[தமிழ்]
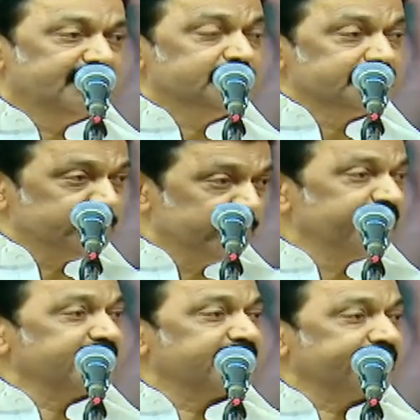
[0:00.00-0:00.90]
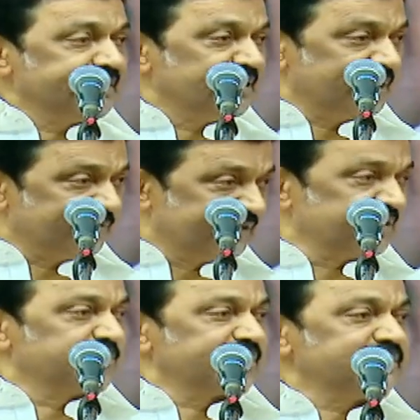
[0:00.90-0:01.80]
எழுபத்தி ஒன்றில் அண்ணா
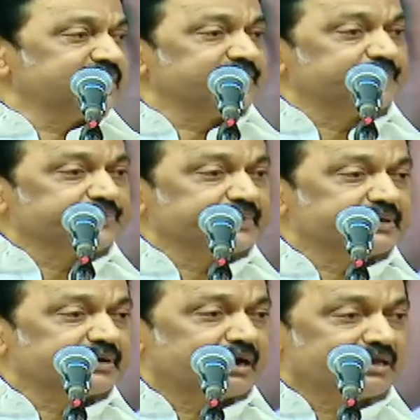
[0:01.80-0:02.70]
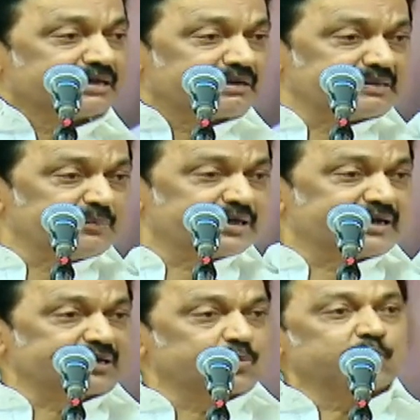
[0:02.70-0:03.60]
மறைவுக்கு பிறகு கலைஞர் அந்த
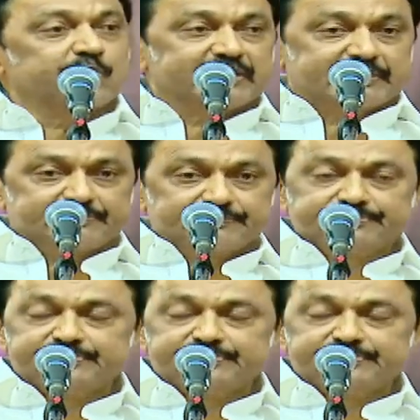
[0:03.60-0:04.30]
மாநாட்டை கூட்டினார்